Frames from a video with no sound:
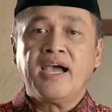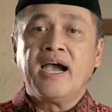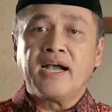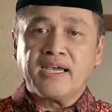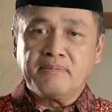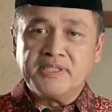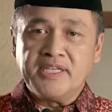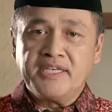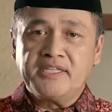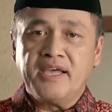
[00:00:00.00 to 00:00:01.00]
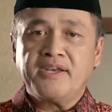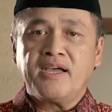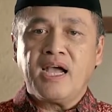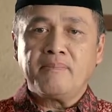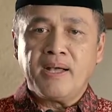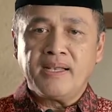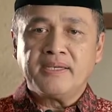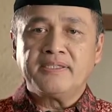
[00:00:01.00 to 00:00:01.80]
akan menjadi ladang amal